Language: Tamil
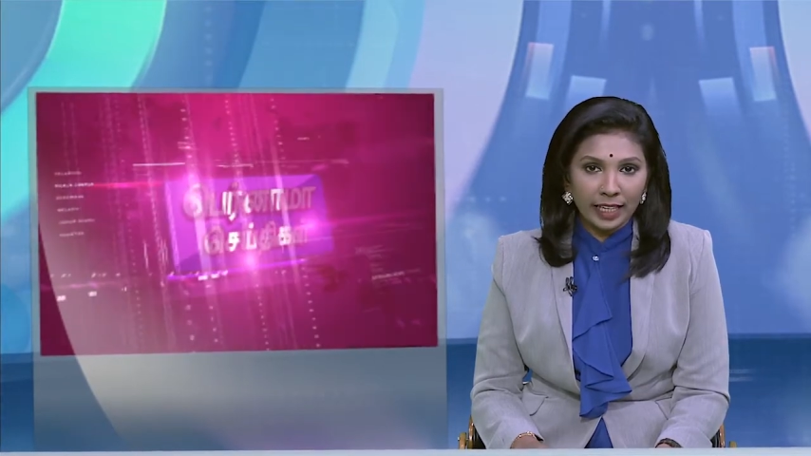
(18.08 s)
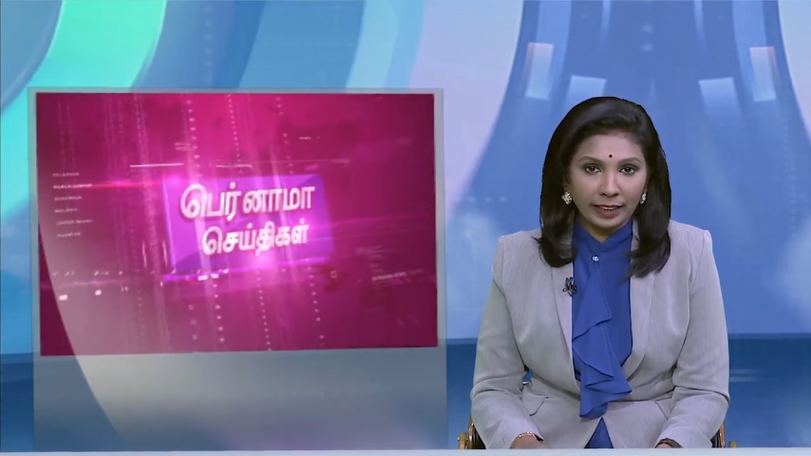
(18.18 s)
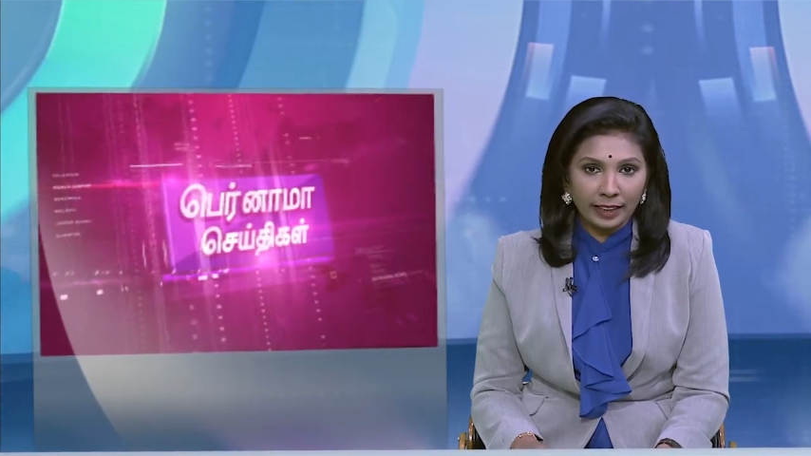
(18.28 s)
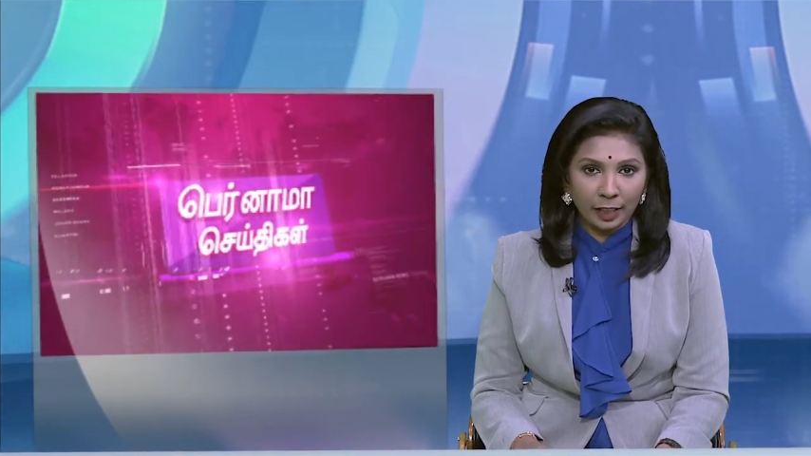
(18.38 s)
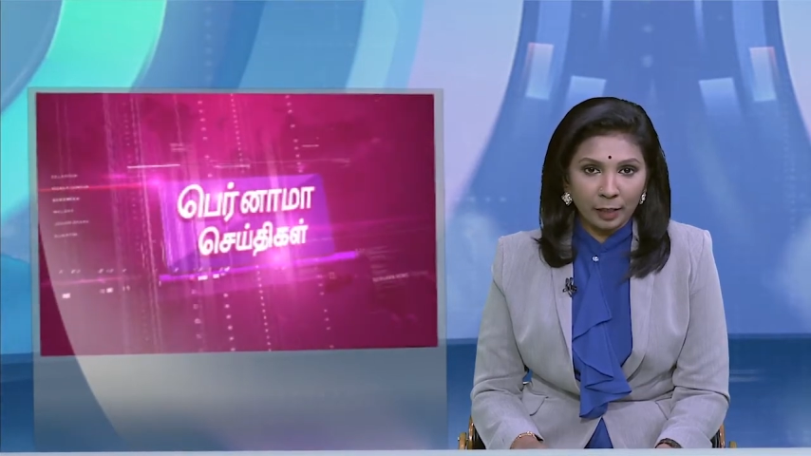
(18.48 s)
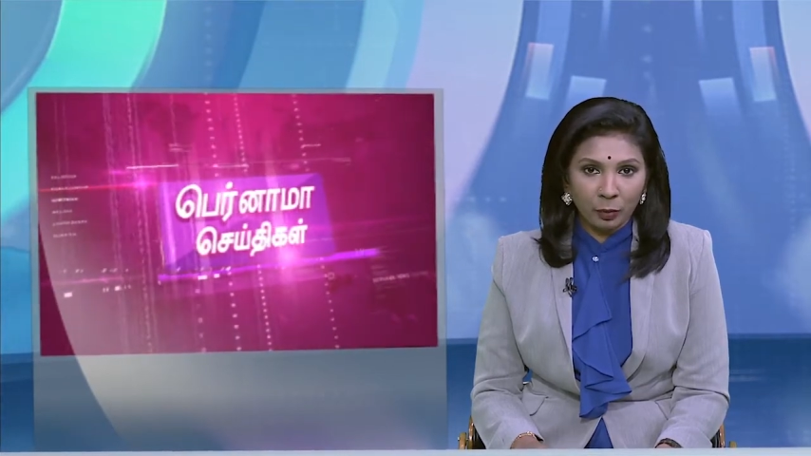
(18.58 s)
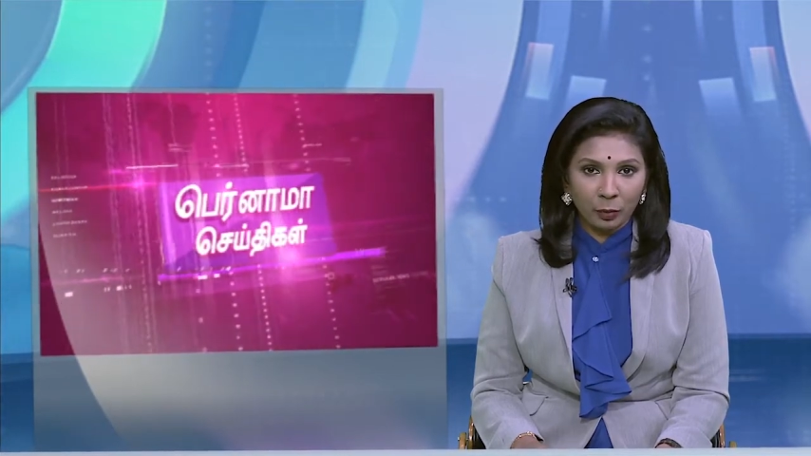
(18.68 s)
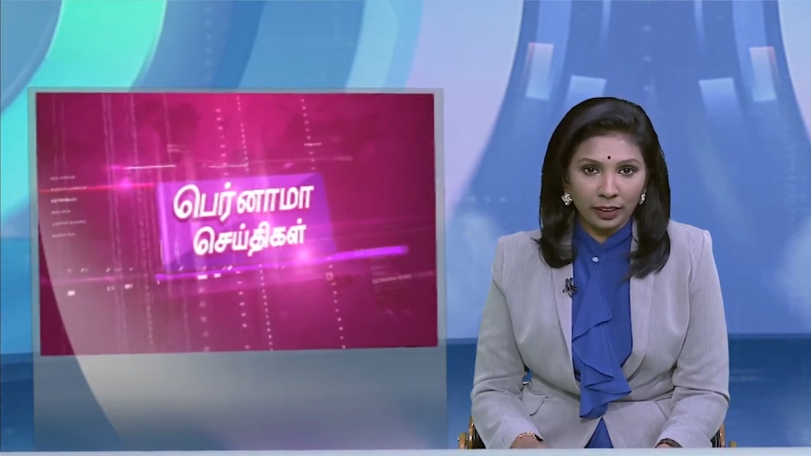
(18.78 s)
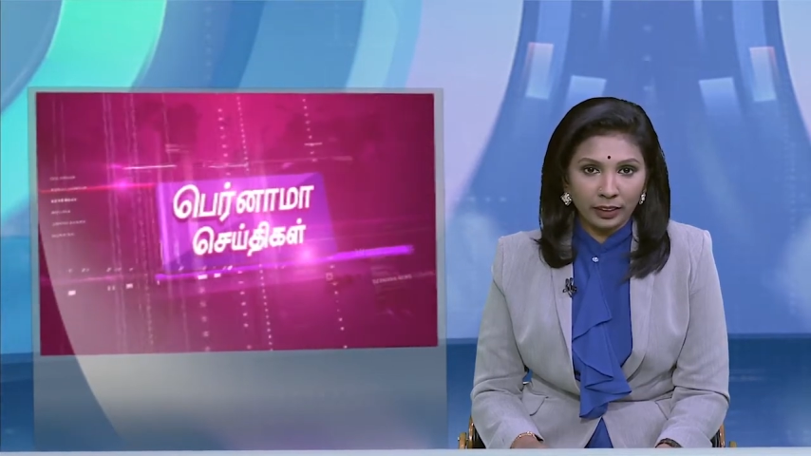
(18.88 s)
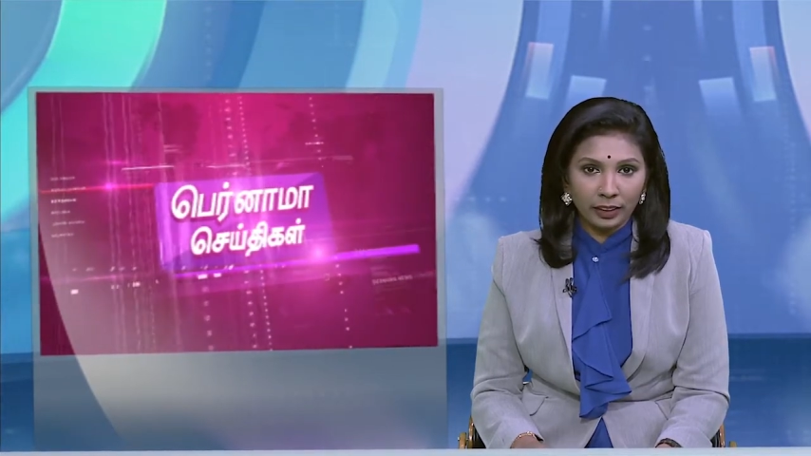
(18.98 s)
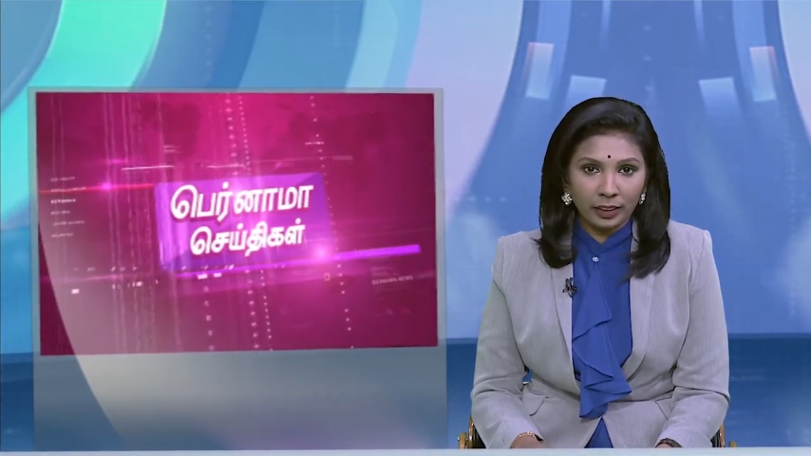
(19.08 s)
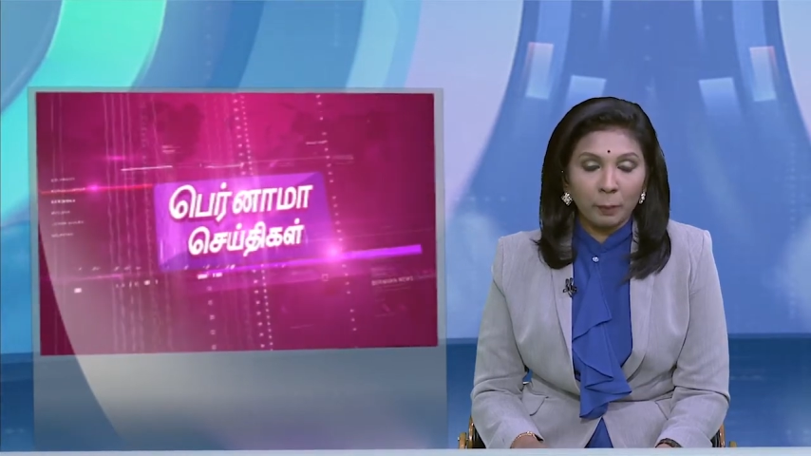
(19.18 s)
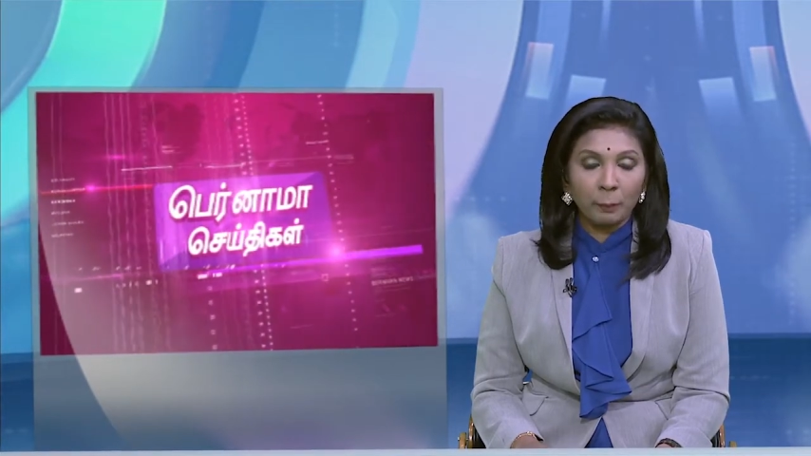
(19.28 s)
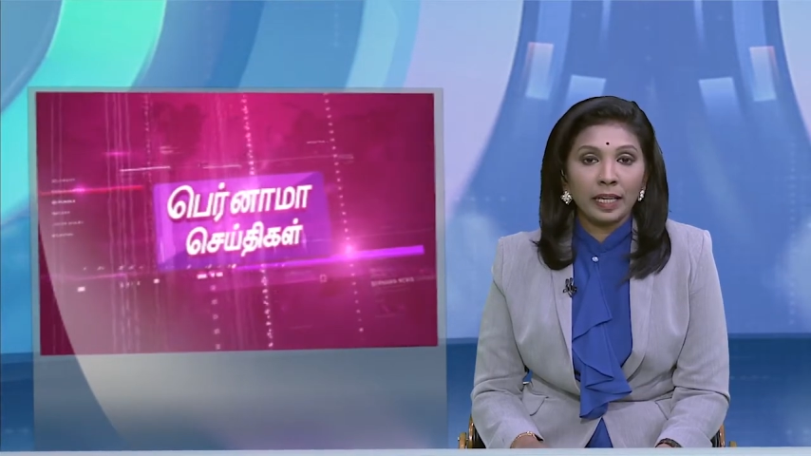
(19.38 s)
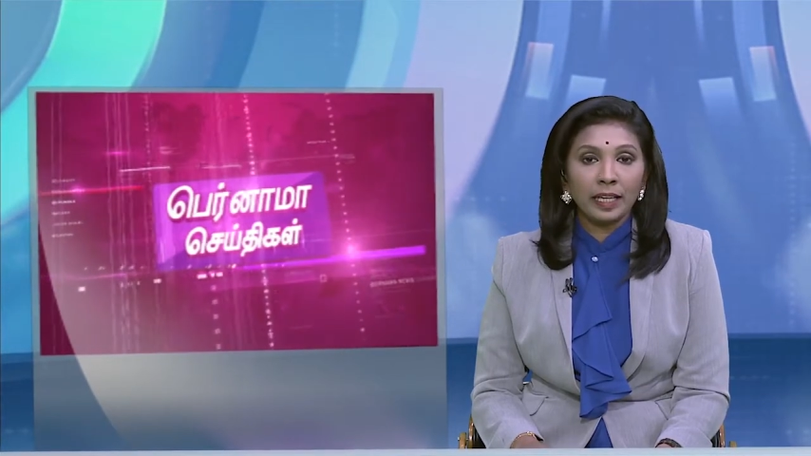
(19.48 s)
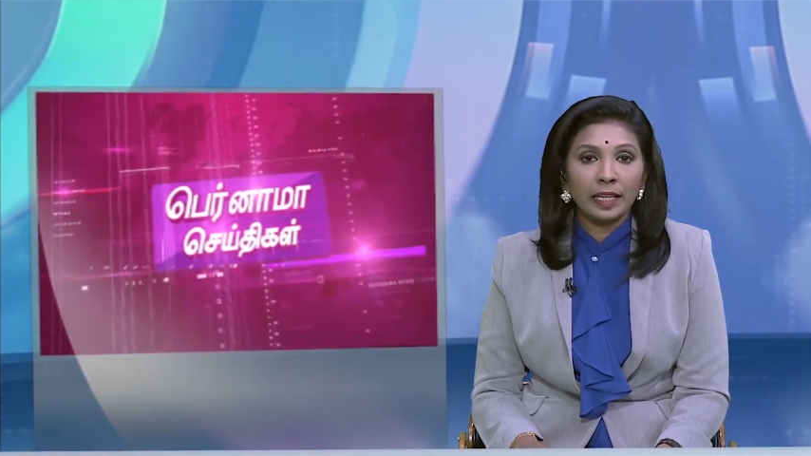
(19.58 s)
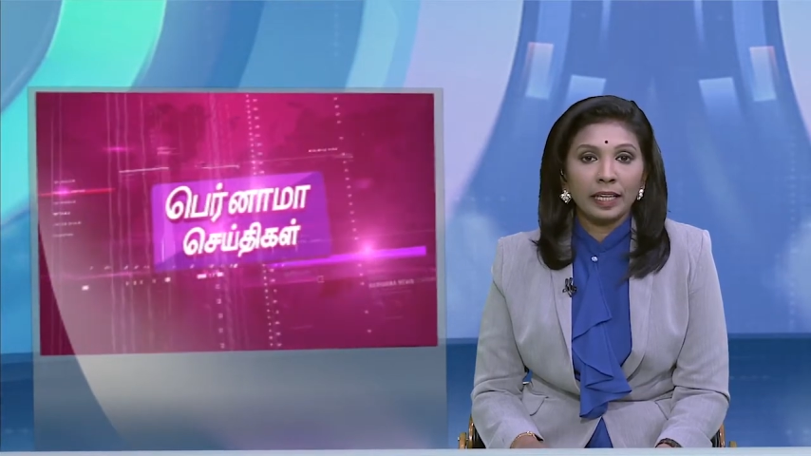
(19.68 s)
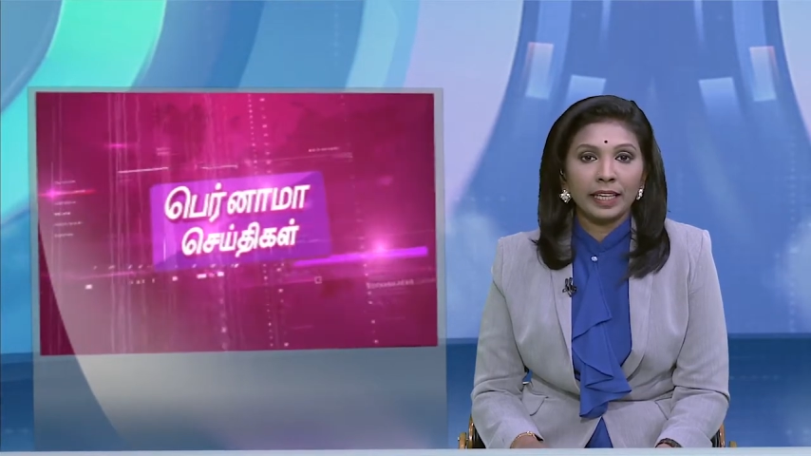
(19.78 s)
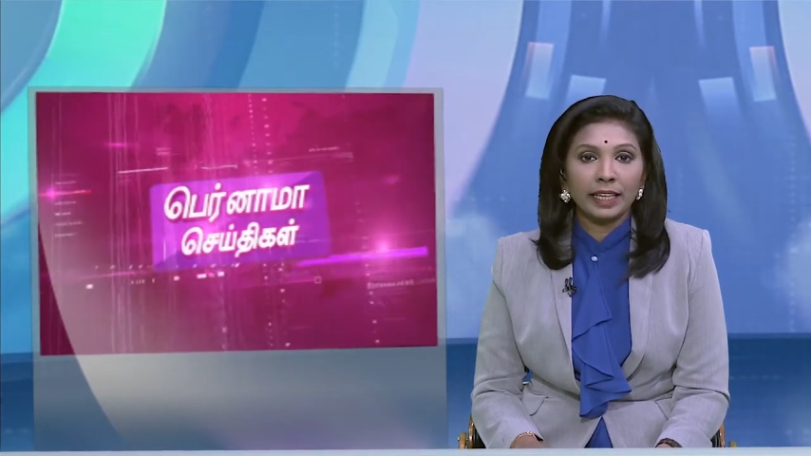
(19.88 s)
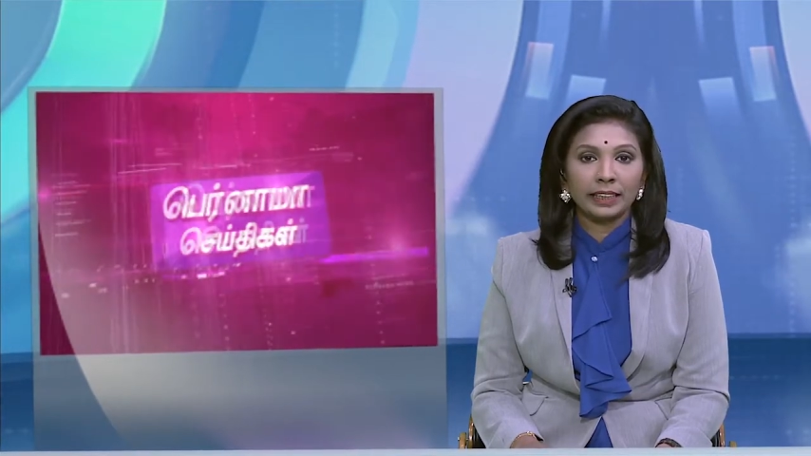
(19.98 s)
இத்திட்டம் குறித்து
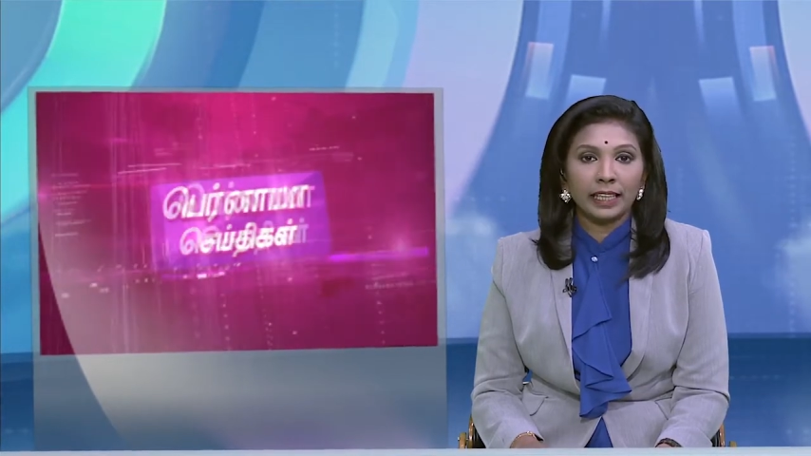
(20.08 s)
மக்களிடையே